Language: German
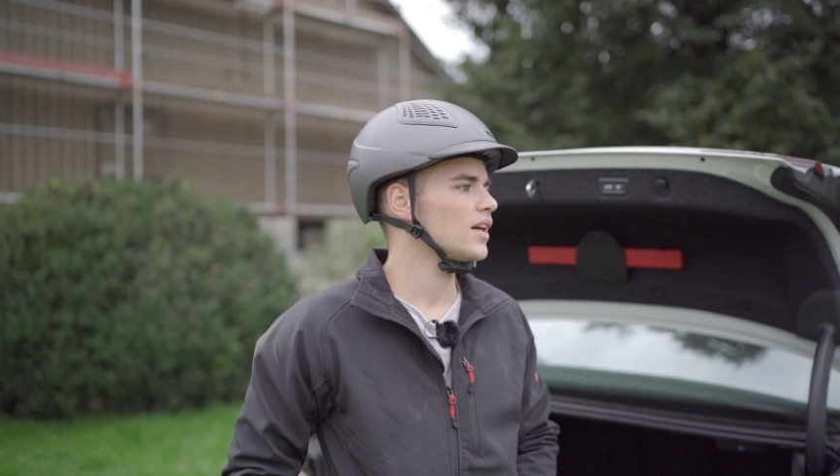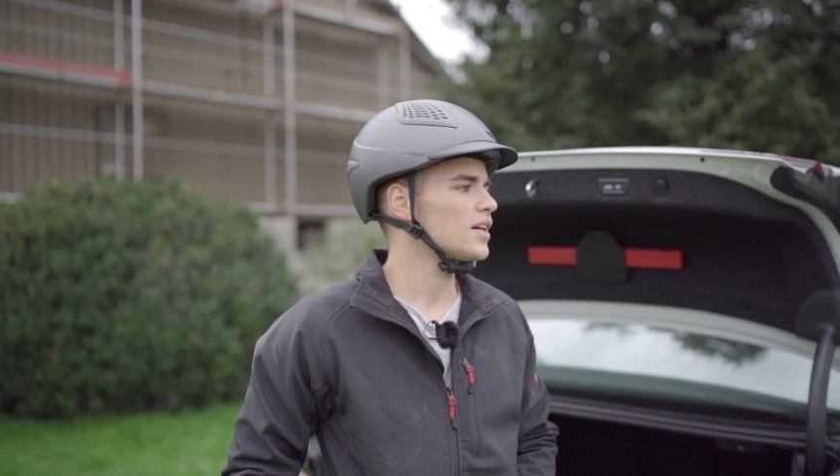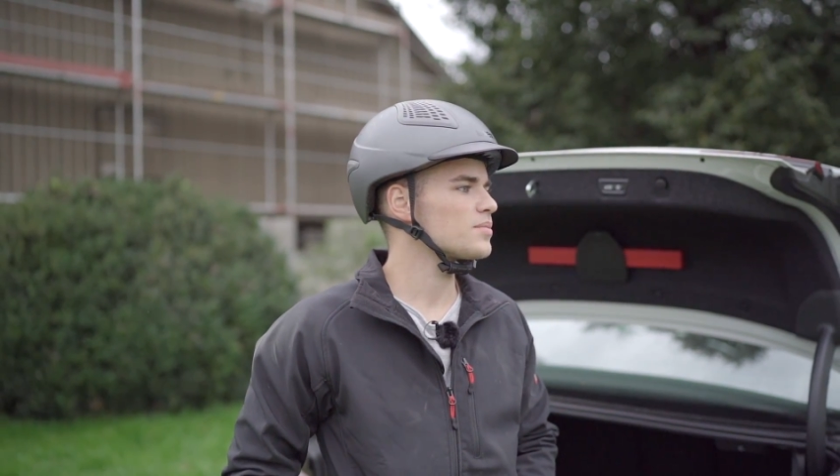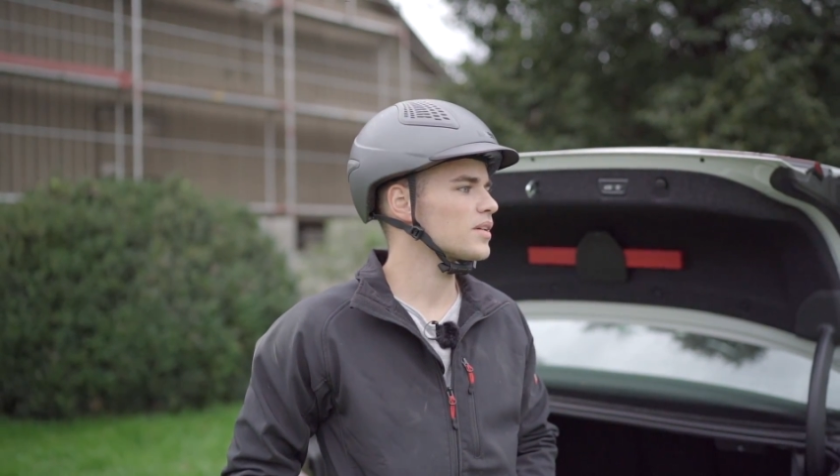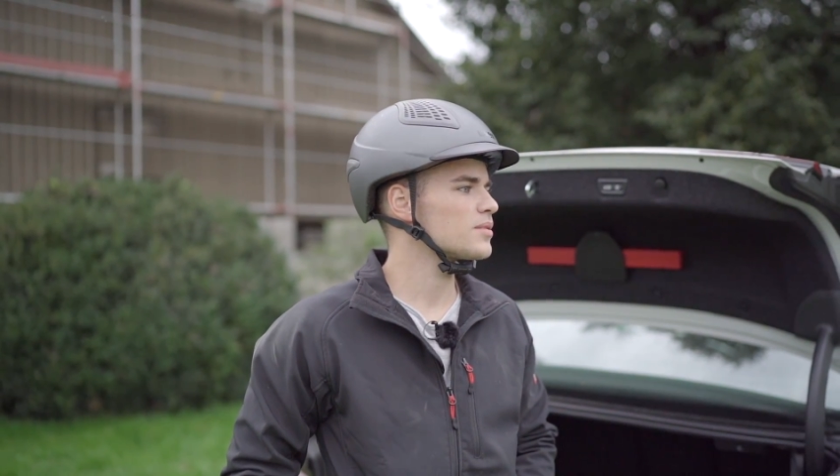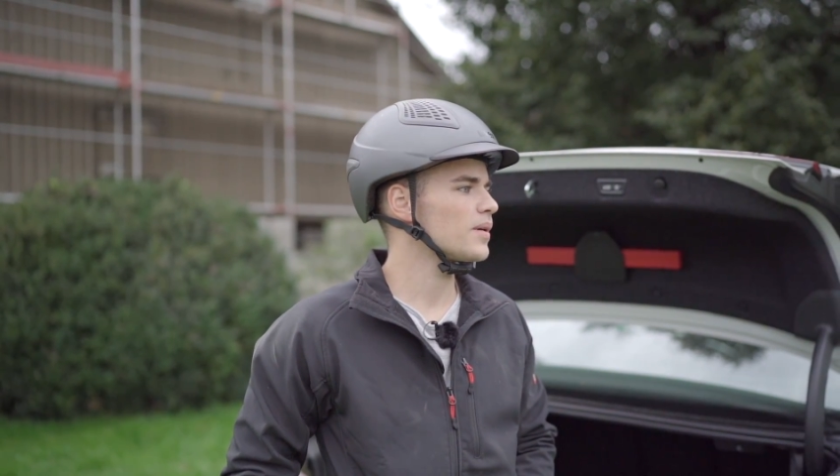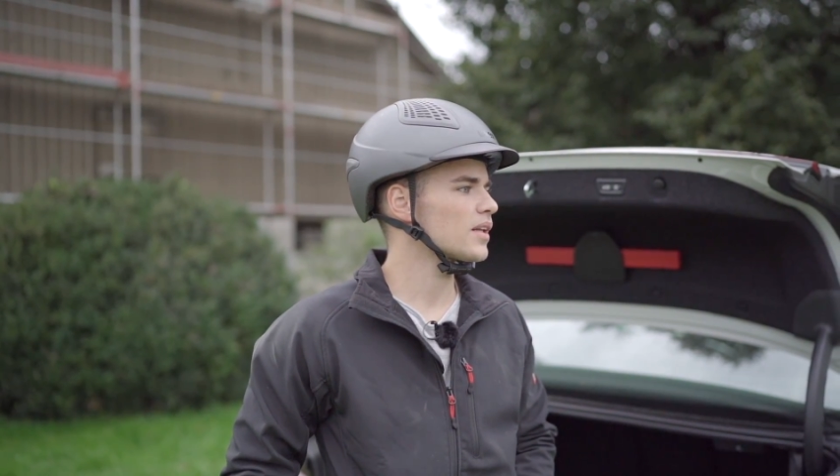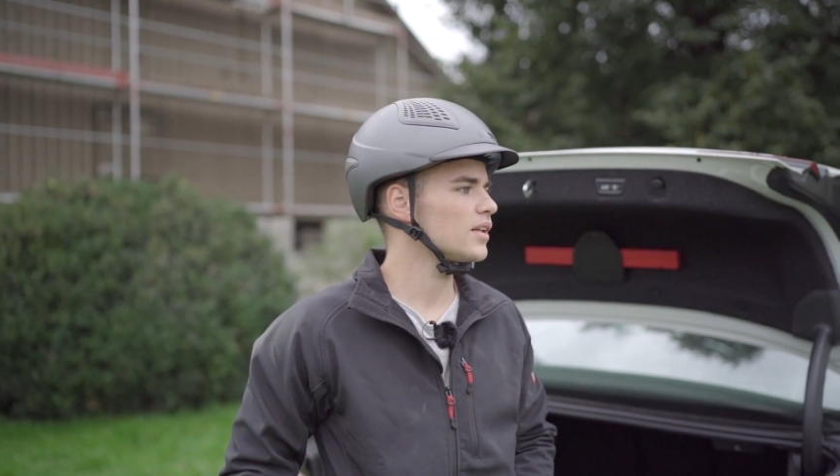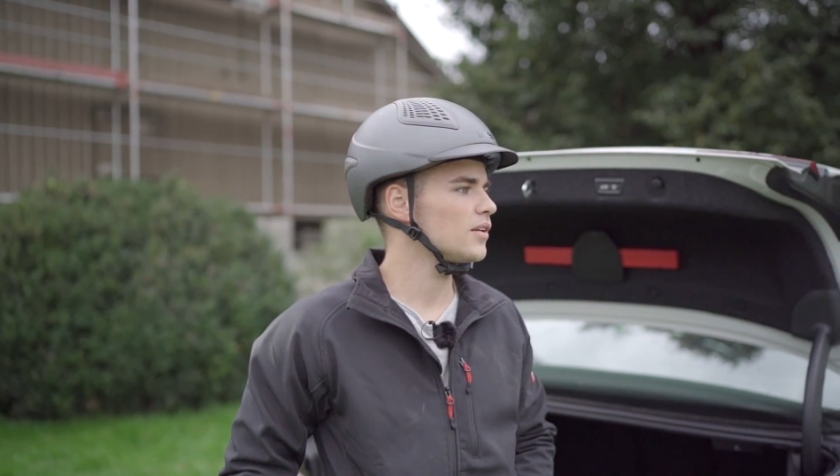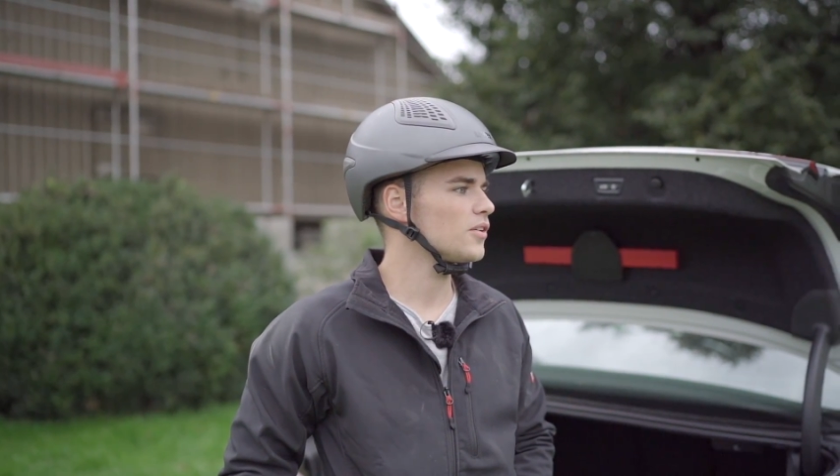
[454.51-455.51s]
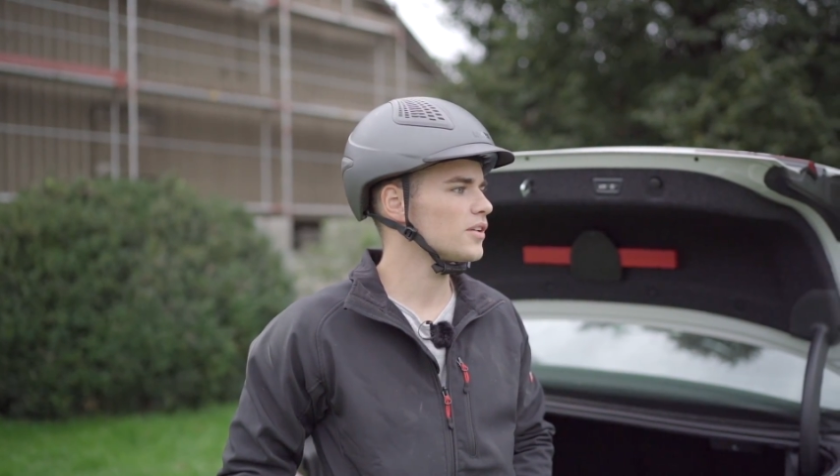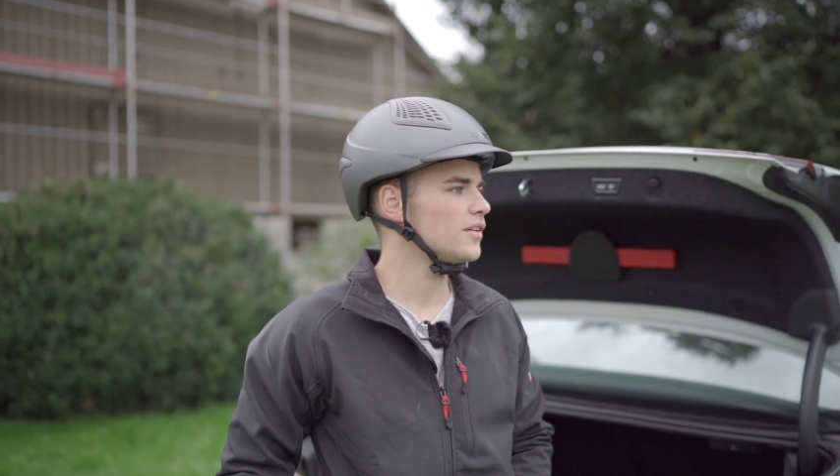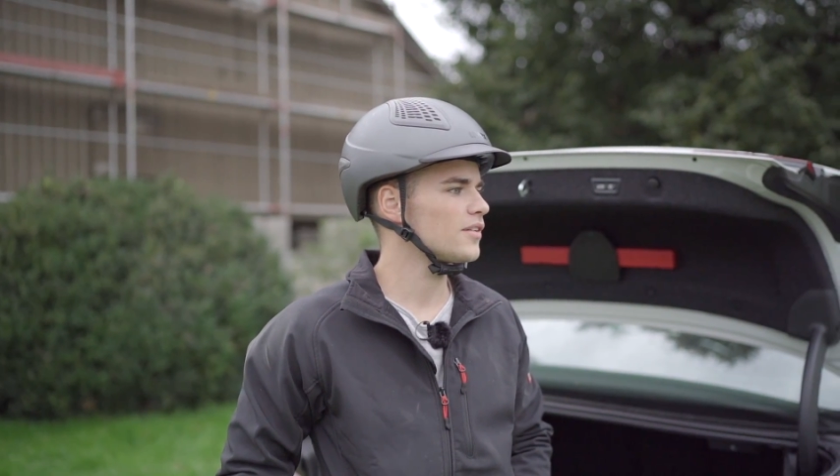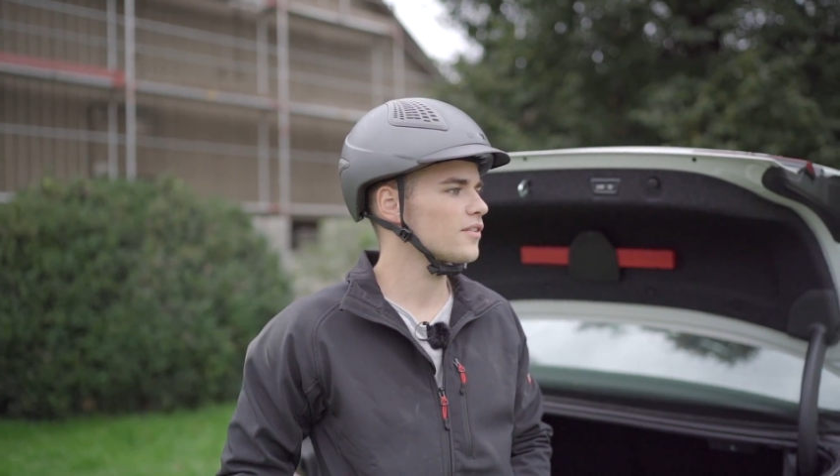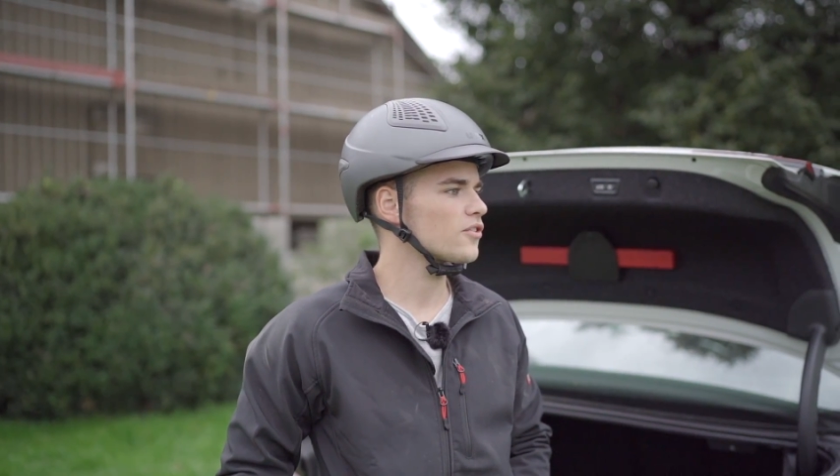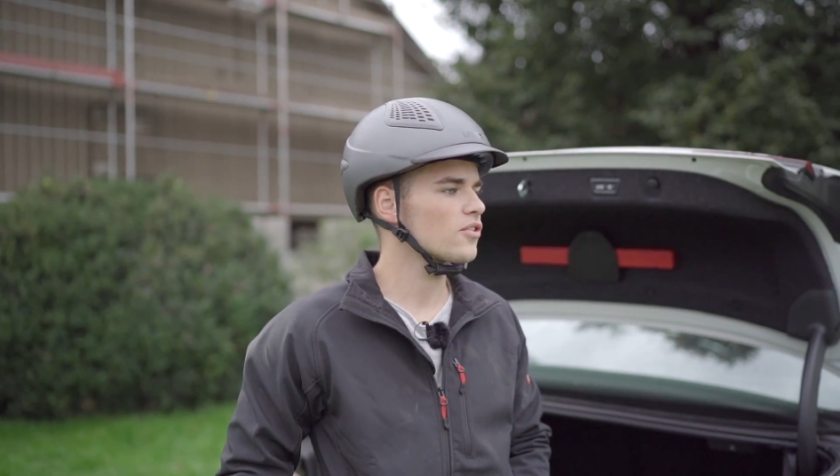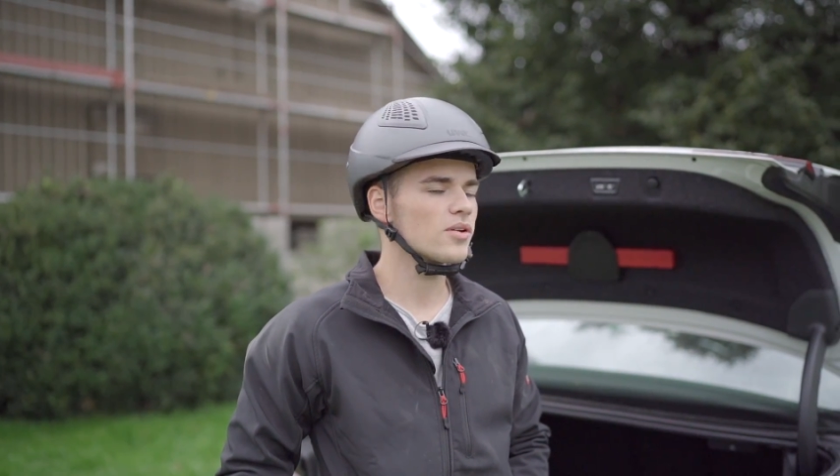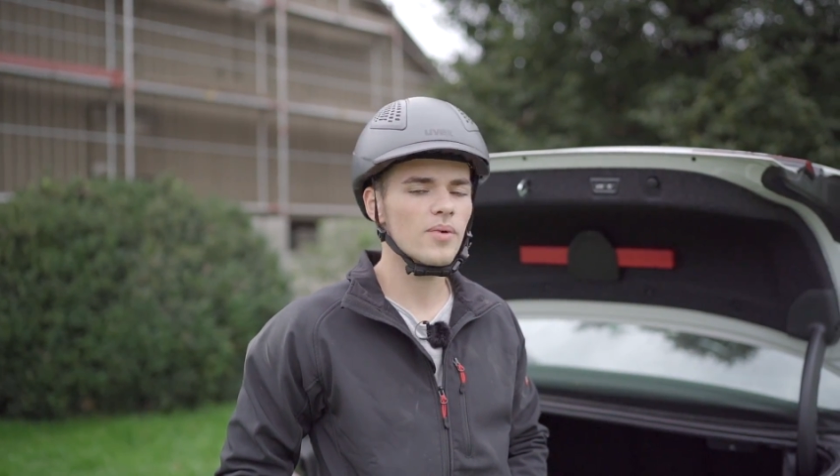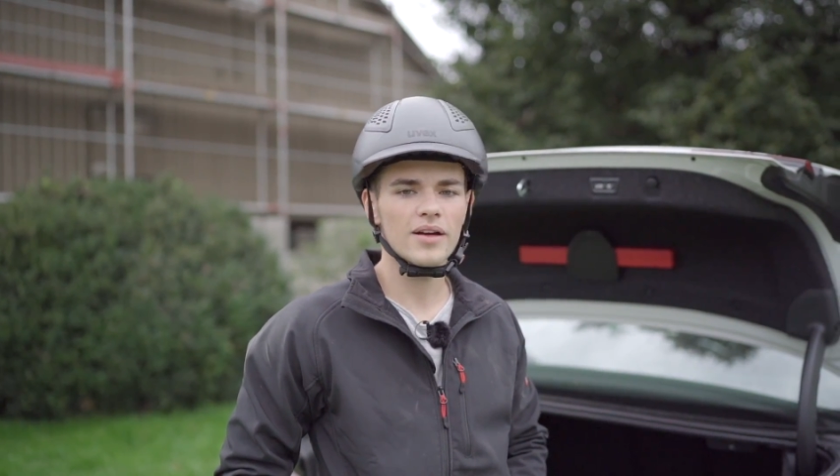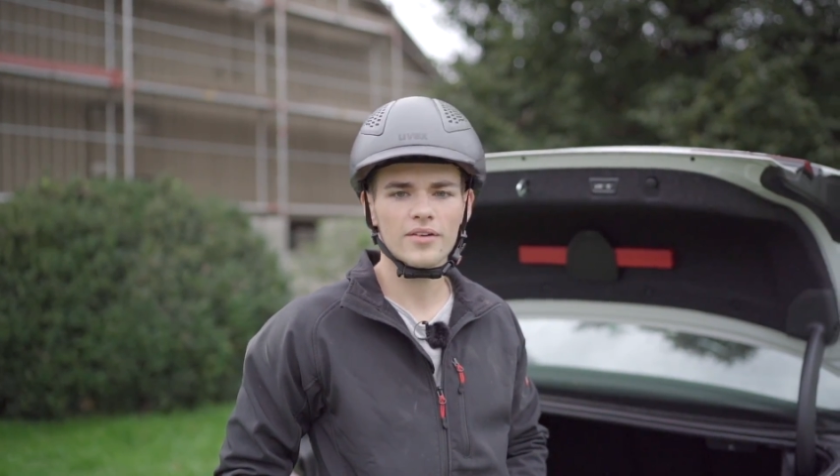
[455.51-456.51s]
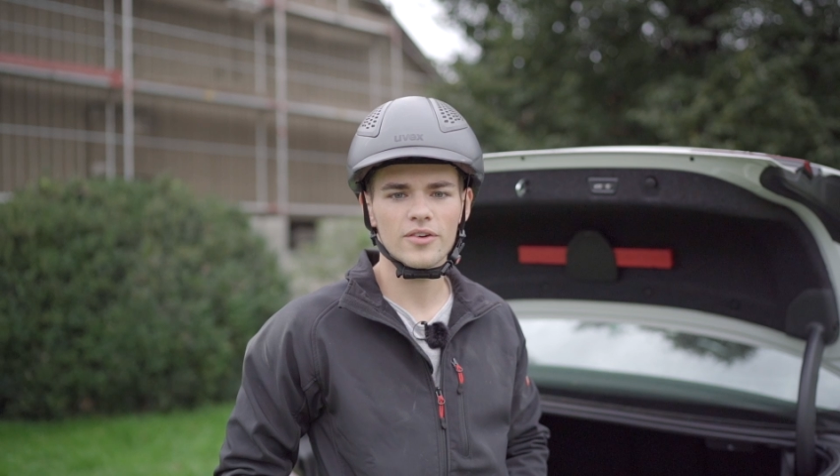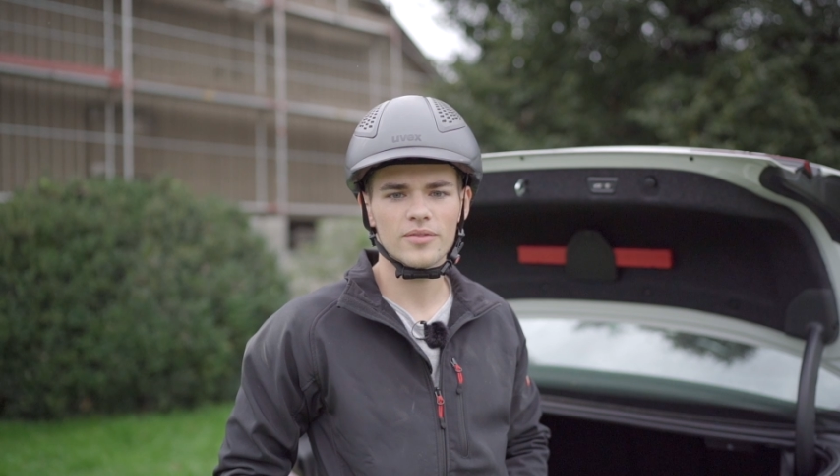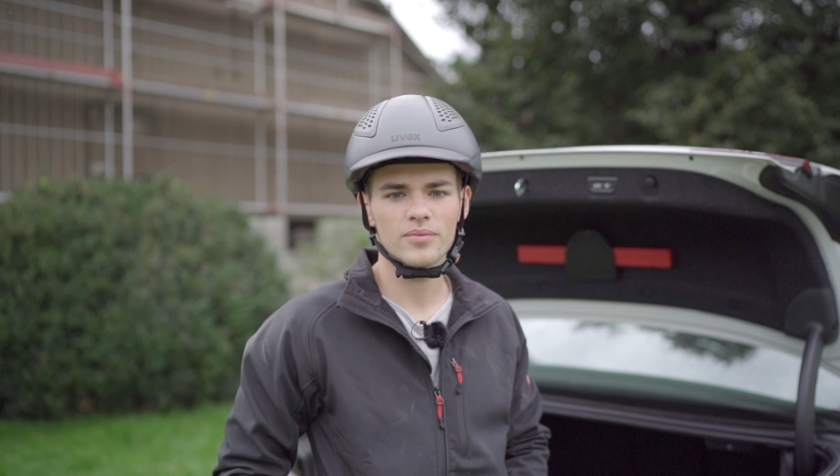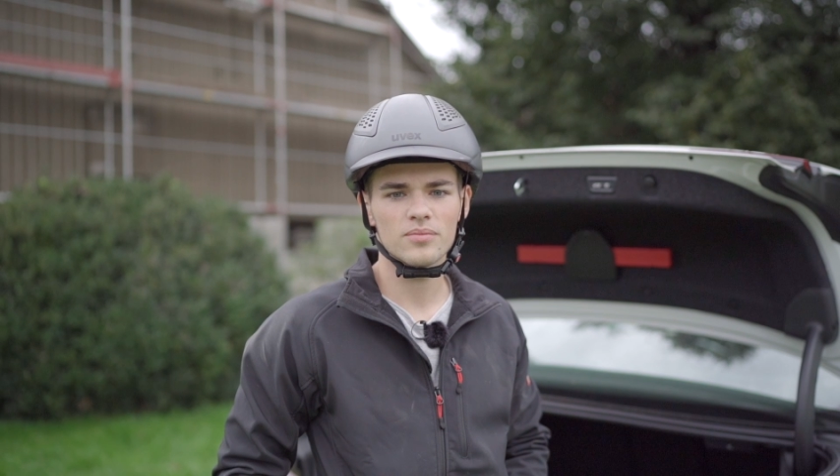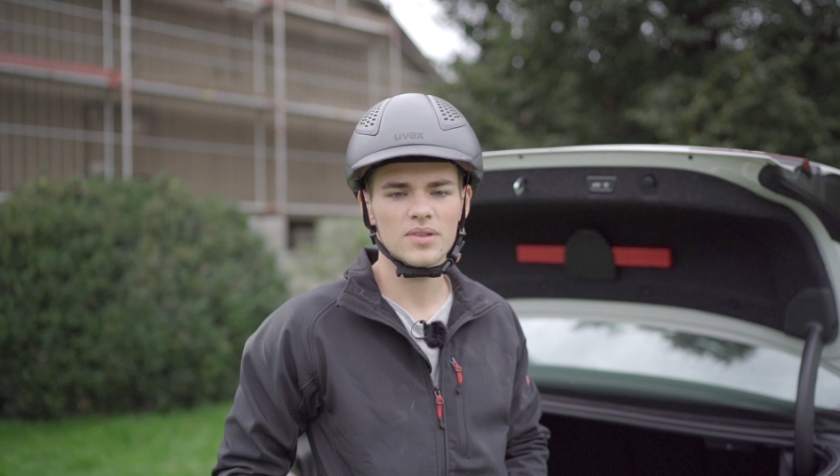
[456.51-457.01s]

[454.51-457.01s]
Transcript: erstmal Respekt an die Leute, die das eine Stunde machen können.